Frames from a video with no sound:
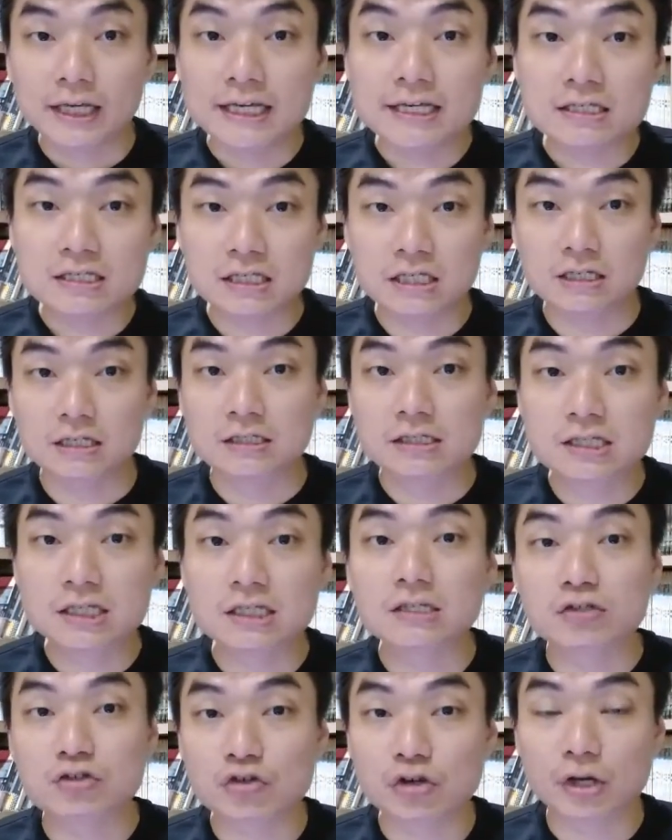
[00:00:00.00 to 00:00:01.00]
一起
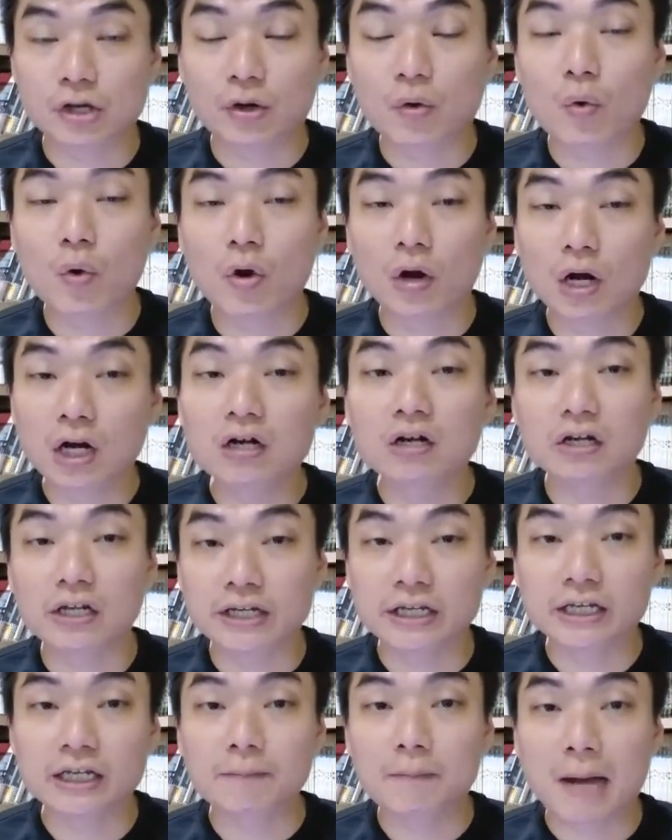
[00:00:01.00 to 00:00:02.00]
竞选过二
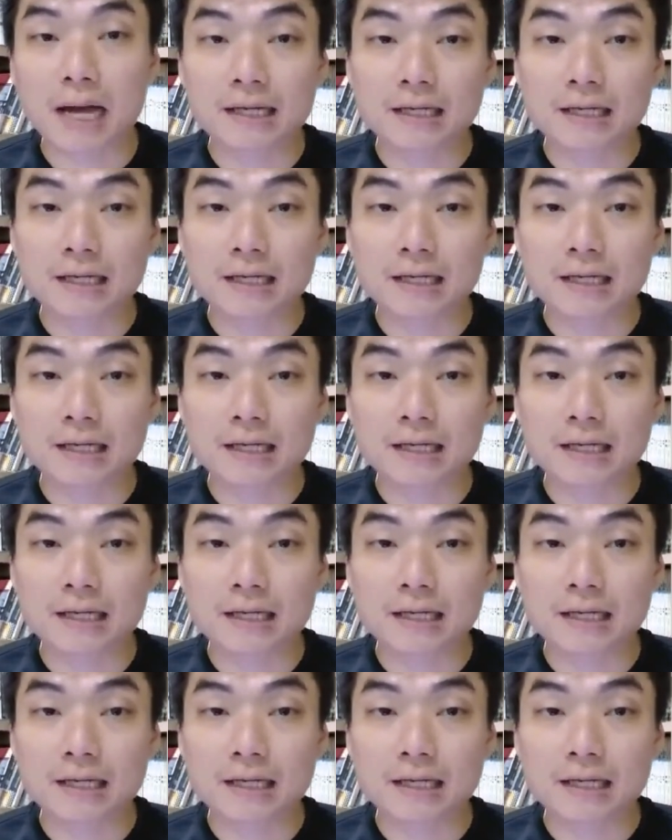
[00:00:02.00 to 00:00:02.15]
零一